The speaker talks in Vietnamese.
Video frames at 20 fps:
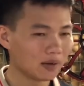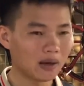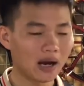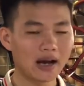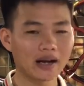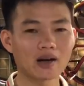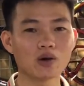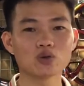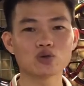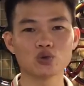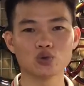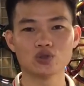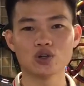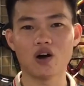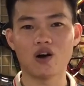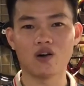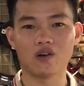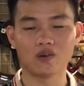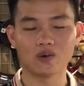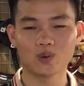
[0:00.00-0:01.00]
hai cậu chủ
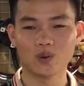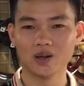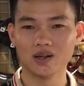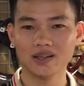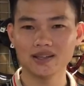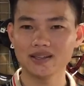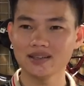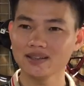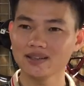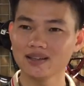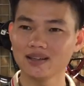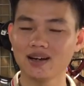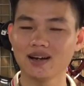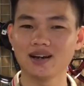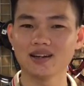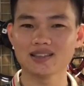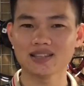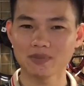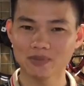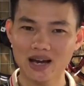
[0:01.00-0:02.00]
nhỏ của lĩnh
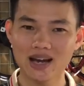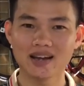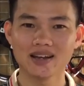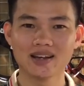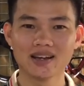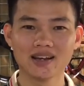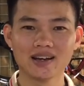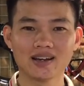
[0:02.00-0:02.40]
à, xem lại